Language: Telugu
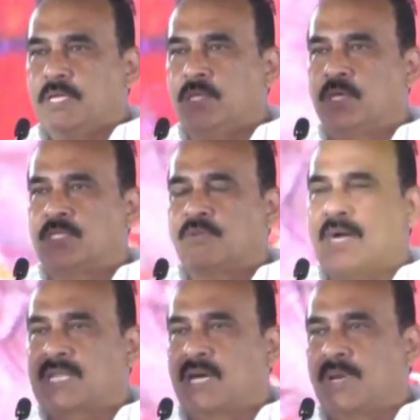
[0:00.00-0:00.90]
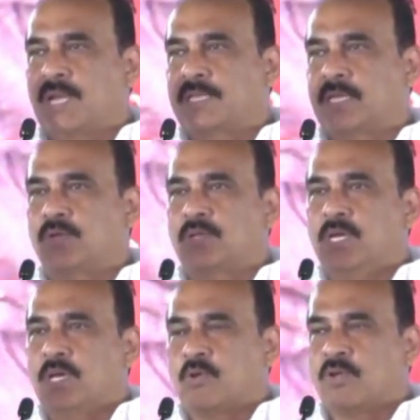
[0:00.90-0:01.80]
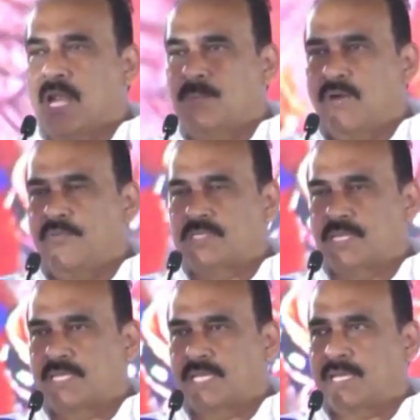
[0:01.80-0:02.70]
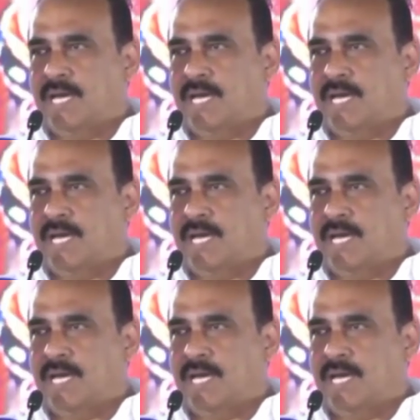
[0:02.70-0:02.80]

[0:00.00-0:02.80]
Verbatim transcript: ఈ రోజు డ్వాక్రా మహిళలకి రుణాలు మాఫీ చేసే